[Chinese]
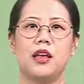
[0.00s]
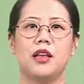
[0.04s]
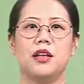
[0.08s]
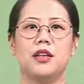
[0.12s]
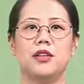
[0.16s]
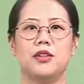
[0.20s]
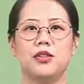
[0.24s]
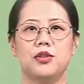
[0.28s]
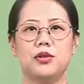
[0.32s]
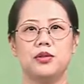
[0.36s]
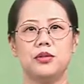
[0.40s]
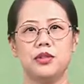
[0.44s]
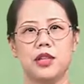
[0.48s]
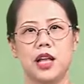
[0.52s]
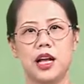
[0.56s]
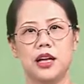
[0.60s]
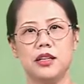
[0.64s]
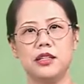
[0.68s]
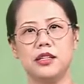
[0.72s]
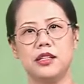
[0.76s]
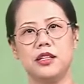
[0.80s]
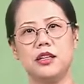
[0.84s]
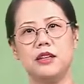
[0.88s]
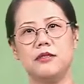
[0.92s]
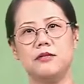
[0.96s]
从当
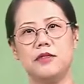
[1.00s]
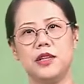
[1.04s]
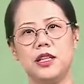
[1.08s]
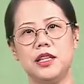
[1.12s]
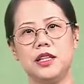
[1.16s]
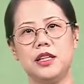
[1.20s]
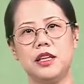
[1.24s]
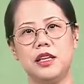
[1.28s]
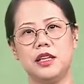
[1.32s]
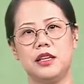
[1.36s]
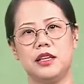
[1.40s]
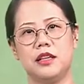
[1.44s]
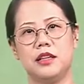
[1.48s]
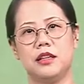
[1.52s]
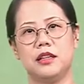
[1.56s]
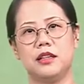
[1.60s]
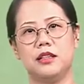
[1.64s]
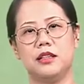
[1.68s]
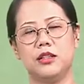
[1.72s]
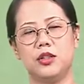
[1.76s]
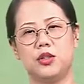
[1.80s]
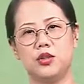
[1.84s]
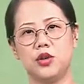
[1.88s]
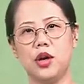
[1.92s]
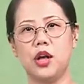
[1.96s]
时的文体
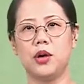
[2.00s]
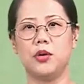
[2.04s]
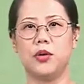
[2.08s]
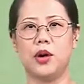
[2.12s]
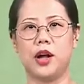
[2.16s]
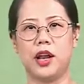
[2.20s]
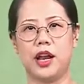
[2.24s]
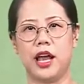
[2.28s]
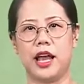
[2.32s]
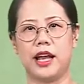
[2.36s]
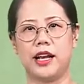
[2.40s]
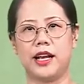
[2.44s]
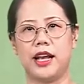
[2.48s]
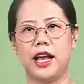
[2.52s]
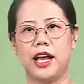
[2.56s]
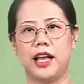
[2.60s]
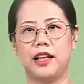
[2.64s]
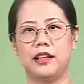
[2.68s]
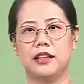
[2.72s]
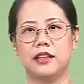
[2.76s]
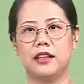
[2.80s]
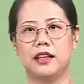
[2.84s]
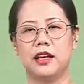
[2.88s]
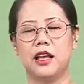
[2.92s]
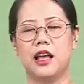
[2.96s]
状况来看，
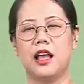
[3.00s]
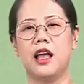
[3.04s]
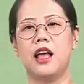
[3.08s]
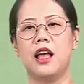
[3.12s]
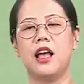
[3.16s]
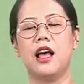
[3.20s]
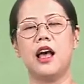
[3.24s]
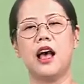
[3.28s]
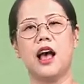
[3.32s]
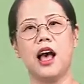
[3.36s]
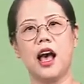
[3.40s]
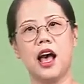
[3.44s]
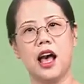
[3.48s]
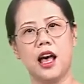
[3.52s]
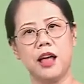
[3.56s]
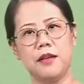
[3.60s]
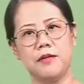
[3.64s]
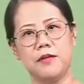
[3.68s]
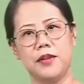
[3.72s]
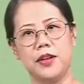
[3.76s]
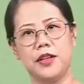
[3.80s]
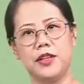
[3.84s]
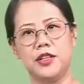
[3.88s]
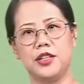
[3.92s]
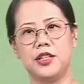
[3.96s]
汉
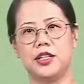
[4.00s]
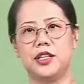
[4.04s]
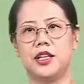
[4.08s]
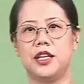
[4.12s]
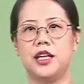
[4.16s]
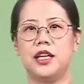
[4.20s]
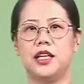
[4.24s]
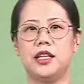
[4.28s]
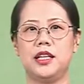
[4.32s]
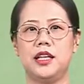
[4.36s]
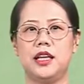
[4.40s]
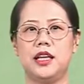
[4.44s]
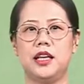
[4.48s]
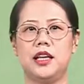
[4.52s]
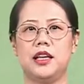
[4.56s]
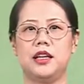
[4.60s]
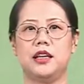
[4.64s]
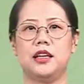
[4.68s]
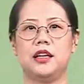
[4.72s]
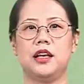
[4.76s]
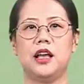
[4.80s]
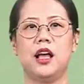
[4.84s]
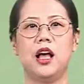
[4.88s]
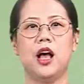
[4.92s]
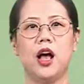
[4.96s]
文直译体、
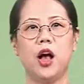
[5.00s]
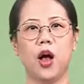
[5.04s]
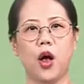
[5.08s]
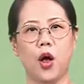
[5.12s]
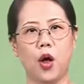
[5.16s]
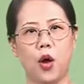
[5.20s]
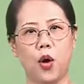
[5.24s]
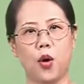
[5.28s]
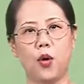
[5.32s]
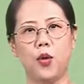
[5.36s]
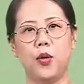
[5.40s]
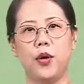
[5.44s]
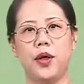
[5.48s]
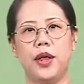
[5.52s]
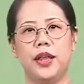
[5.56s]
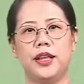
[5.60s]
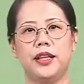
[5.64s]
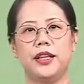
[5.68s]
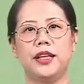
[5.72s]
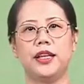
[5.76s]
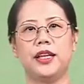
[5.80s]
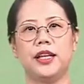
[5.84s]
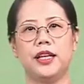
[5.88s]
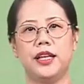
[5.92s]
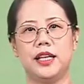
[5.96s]
侯文
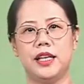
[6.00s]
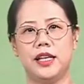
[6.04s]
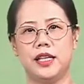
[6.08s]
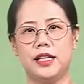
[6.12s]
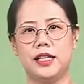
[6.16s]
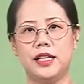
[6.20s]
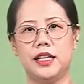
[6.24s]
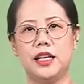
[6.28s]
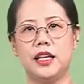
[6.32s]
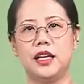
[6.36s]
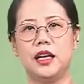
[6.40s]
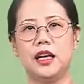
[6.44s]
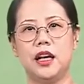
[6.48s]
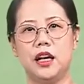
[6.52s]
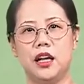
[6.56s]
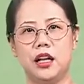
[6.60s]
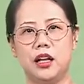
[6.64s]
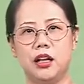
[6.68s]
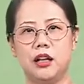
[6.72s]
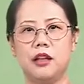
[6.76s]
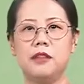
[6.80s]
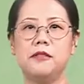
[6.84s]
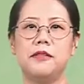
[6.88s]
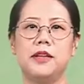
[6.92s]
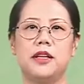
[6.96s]
以及合
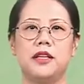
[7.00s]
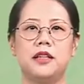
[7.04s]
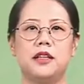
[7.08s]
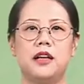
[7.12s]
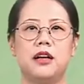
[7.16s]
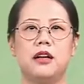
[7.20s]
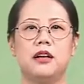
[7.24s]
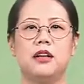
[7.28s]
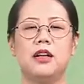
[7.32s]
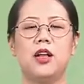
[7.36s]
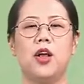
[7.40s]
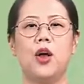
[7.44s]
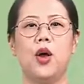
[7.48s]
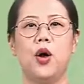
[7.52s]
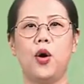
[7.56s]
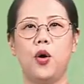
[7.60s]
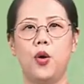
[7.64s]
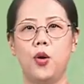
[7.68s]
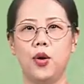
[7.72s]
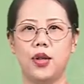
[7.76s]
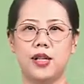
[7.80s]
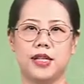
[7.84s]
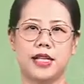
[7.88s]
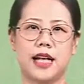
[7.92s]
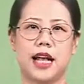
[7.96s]
文等
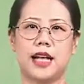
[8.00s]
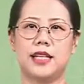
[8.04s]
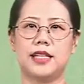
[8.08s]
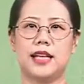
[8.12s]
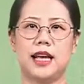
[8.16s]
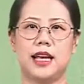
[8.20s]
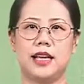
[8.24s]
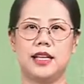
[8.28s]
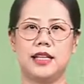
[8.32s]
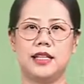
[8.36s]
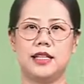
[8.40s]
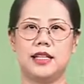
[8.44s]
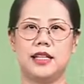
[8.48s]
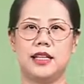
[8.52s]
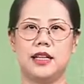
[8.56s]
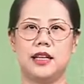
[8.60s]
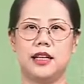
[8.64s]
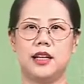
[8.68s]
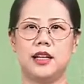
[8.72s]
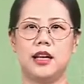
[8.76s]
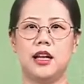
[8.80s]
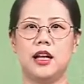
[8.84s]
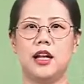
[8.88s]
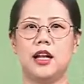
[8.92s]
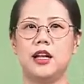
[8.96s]
混杂在一起，
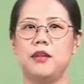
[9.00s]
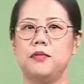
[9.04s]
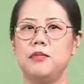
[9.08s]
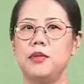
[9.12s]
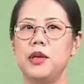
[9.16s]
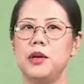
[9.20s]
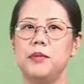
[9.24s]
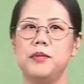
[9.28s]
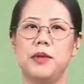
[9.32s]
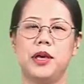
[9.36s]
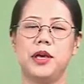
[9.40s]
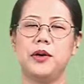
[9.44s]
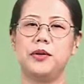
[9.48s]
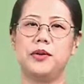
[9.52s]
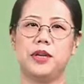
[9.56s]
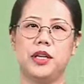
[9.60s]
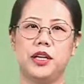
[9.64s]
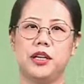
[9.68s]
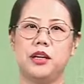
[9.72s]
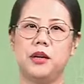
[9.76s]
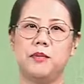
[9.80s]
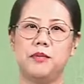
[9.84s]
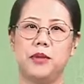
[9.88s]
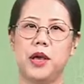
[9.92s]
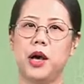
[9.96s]
并没有一个
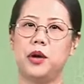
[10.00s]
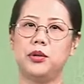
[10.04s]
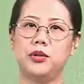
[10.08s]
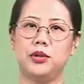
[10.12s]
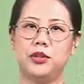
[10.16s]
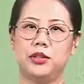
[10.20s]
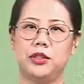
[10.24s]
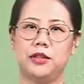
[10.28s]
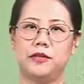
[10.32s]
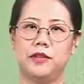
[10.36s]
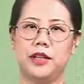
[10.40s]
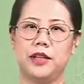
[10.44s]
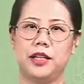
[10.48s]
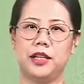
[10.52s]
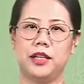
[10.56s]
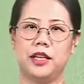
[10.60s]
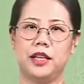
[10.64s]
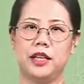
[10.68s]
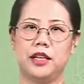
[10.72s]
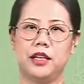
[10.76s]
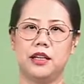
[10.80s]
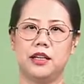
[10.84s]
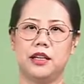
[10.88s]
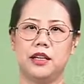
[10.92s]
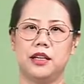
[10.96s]
标准的文体。
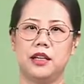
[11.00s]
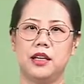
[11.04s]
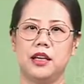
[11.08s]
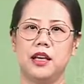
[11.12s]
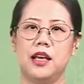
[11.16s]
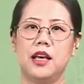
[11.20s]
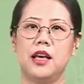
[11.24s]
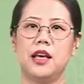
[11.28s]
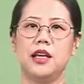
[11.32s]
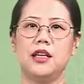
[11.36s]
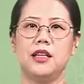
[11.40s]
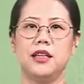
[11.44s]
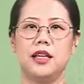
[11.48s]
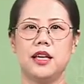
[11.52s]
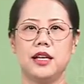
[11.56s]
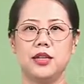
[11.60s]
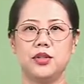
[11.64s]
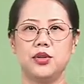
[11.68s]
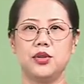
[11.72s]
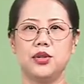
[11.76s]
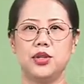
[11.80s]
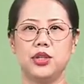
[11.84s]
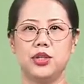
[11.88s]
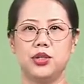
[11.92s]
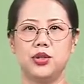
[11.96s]
也就
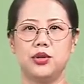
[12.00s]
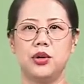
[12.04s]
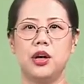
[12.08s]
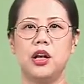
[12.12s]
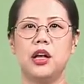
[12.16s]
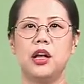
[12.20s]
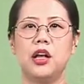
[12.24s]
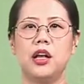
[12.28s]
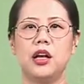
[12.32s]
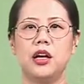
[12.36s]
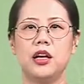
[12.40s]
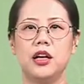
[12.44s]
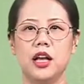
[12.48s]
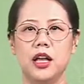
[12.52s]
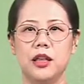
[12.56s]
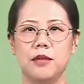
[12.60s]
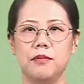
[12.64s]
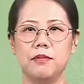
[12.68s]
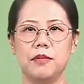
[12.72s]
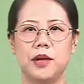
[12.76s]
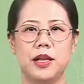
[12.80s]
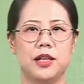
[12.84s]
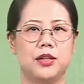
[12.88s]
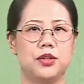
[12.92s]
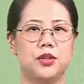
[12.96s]
是说，根
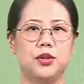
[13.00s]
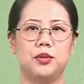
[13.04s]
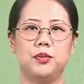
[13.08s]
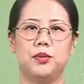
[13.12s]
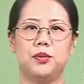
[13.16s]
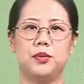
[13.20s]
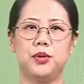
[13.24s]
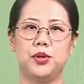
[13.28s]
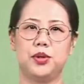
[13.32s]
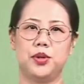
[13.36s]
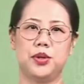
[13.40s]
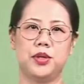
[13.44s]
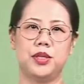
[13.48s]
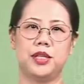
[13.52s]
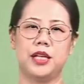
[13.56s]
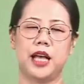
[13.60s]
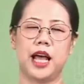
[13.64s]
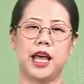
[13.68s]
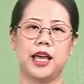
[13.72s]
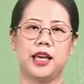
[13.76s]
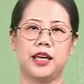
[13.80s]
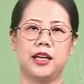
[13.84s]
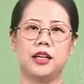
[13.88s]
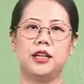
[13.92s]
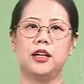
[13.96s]
本就不存在
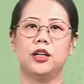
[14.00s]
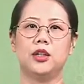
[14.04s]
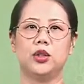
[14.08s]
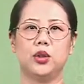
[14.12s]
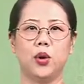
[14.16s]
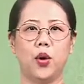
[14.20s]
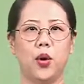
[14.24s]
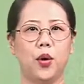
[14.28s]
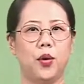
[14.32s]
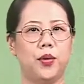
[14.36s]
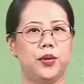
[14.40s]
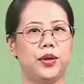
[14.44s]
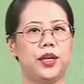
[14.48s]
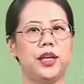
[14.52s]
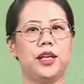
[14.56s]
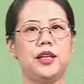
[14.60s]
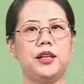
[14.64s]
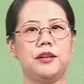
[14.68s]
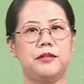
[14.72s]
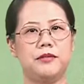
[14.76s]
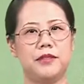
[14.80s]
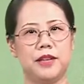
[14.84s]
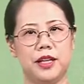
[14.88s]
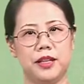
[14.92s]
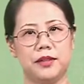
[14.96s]
一个统一的
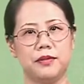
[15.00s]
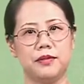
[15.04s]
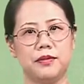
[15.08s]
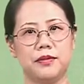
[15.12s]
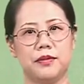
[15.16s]
文，